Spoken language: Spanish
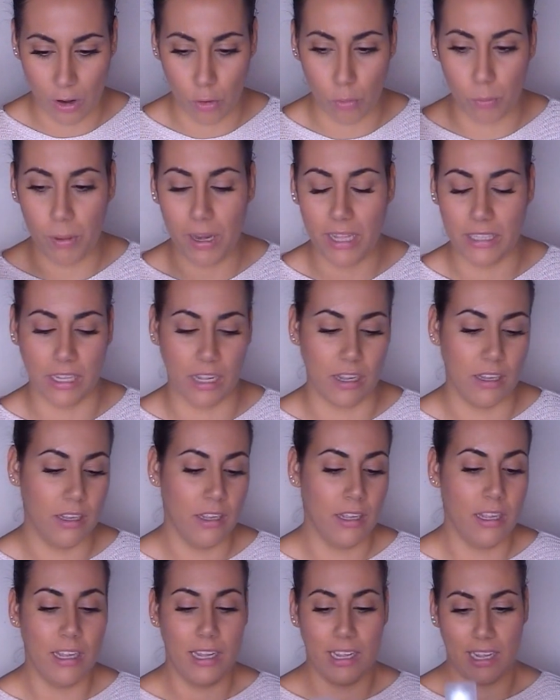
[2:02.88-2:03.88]
completa.
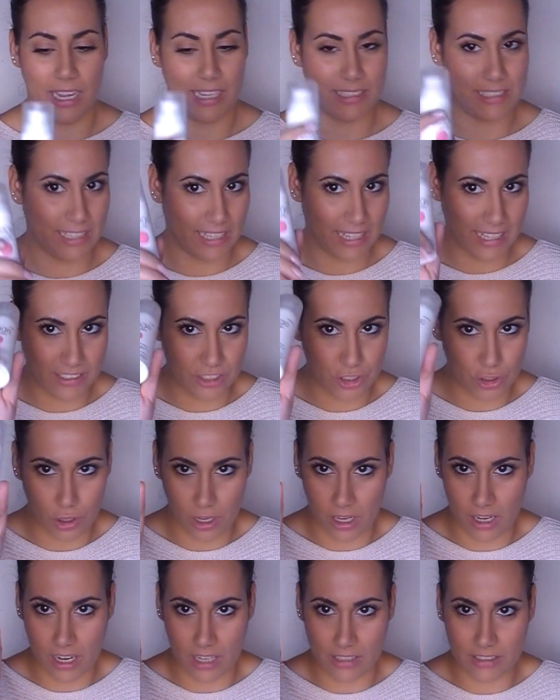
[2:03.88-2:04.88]
Así que estoy
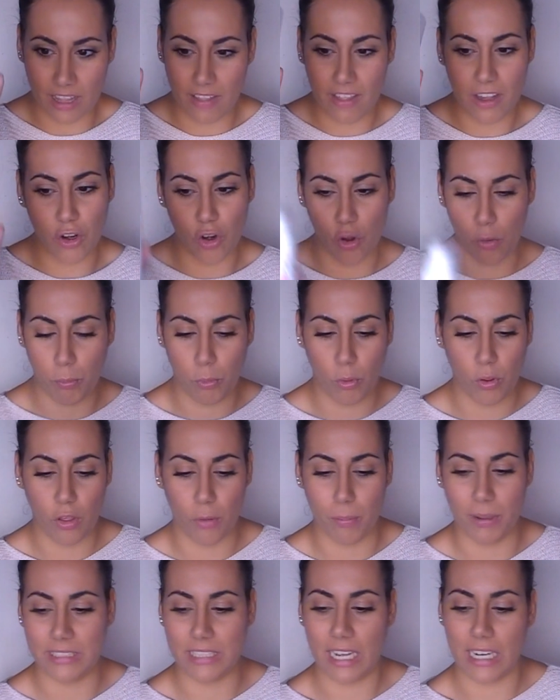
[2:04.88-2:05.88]
encantada, no puedo
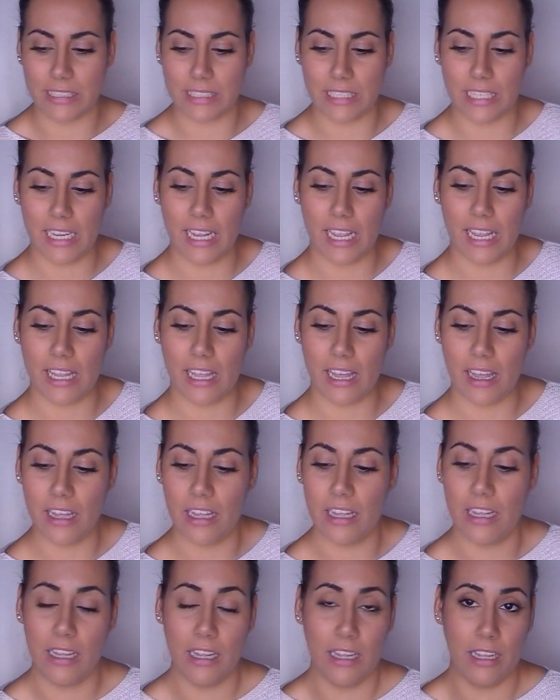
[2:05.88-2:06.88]
pasar sin ella.
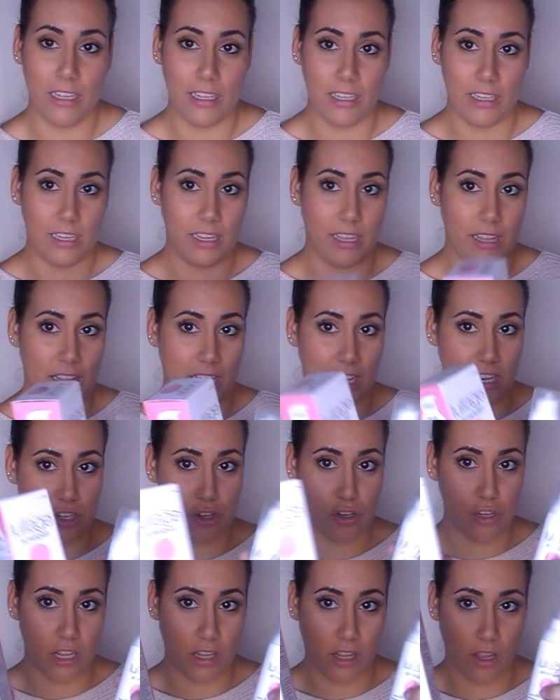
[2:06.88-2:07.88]
Y de
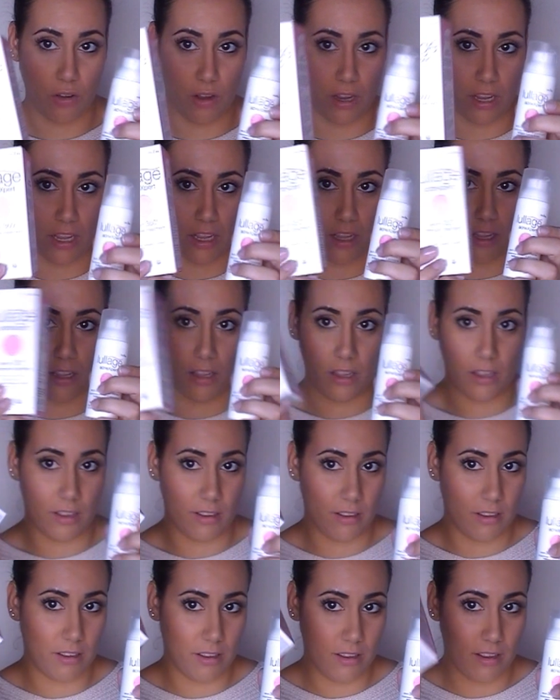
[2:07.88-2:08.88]
hecho ya tengo aquí
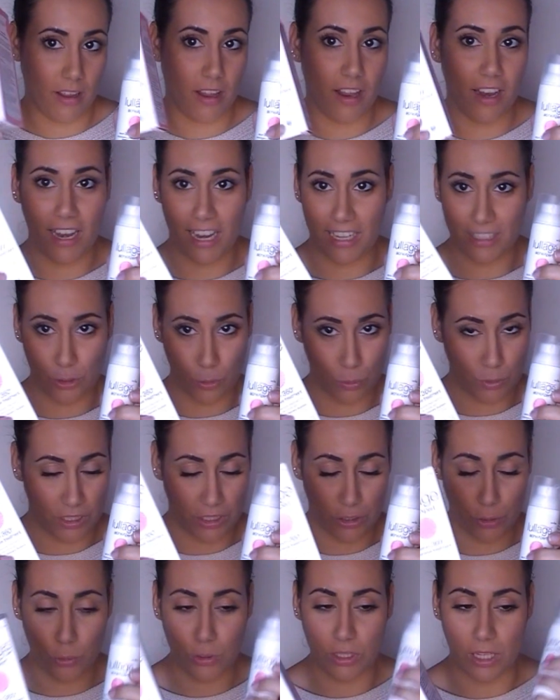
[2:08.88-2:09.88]
la
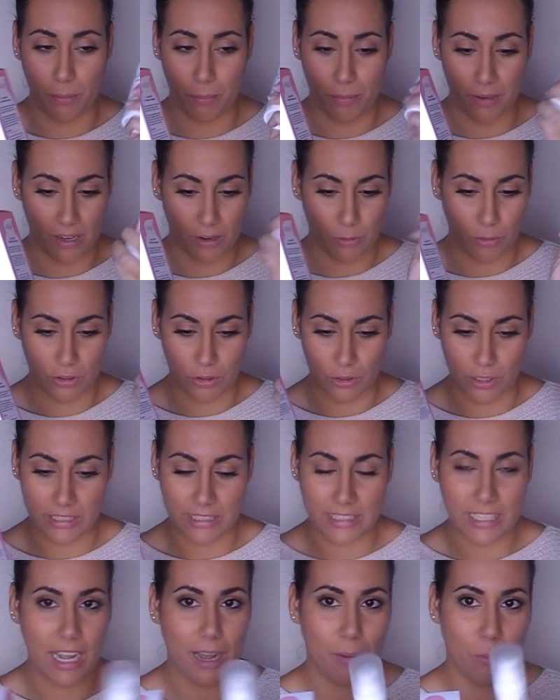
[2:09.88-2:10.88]
sustituta para cuando
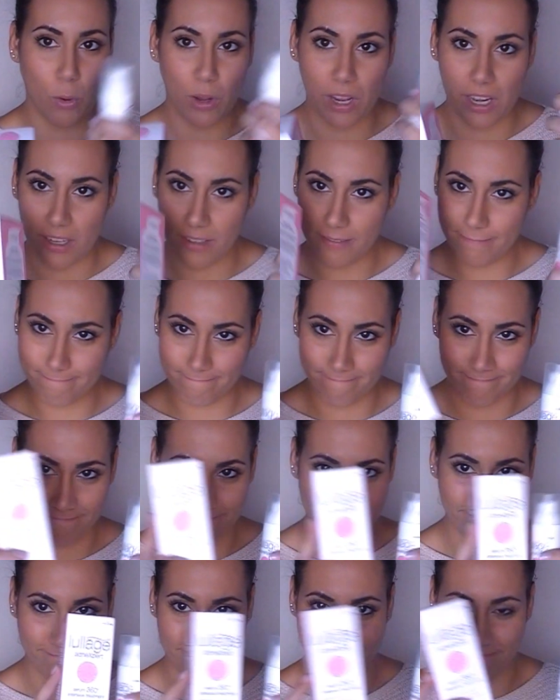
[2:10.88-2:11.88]
esta muera
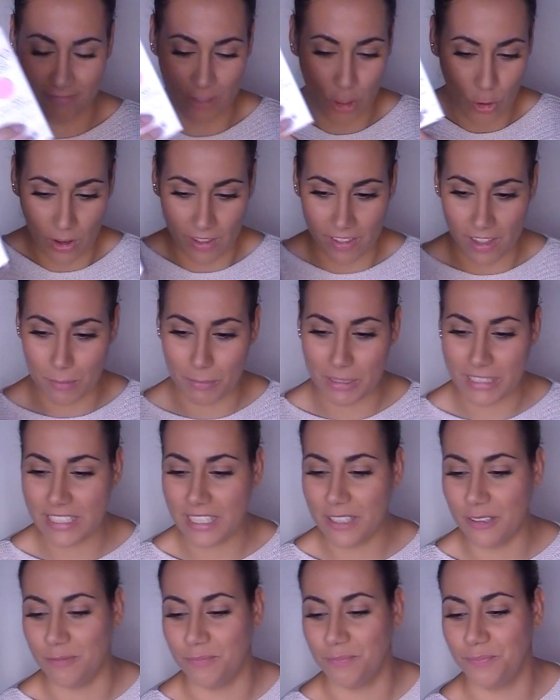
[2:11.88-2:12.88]
no quedarme
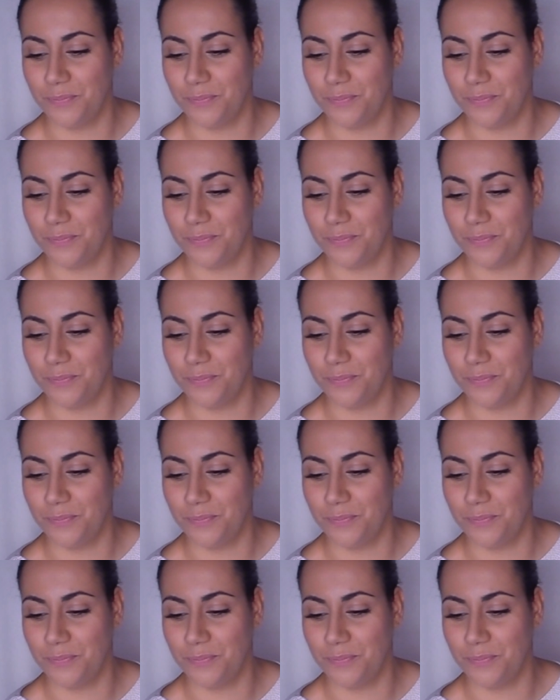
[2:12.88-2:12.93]
sin.